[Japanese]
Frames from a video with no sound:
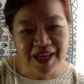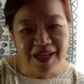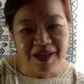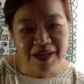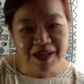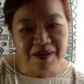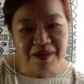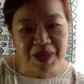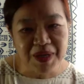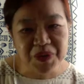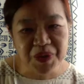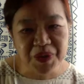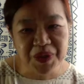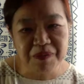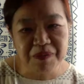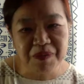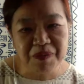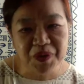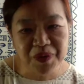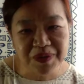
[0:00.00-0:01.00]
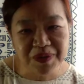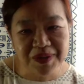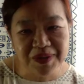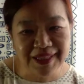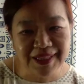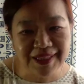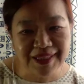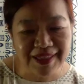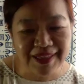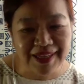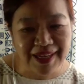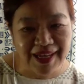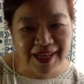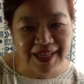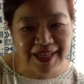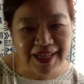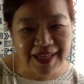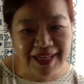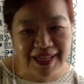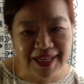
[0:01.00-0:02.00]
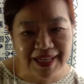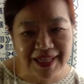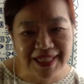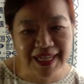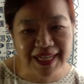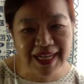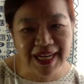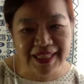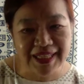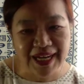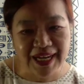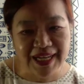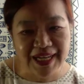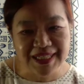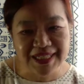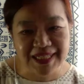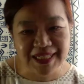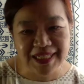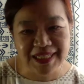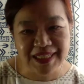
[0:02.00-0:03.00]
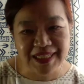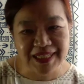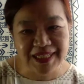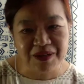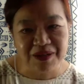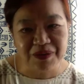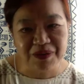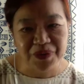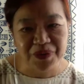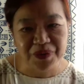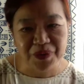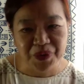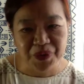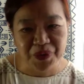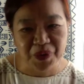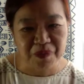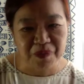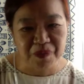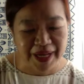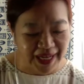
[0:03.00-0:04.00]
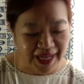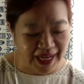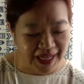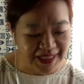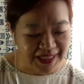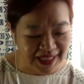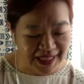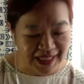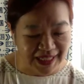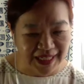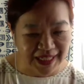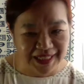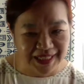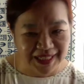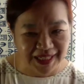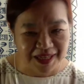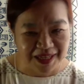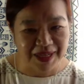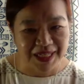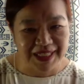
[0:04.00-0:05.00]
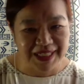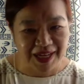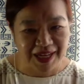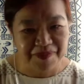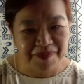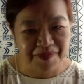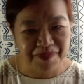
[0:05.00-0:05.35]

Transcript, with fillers: まあ、それに基づいて、えー、社会に発信していくということを、まあ、大事にしてきました。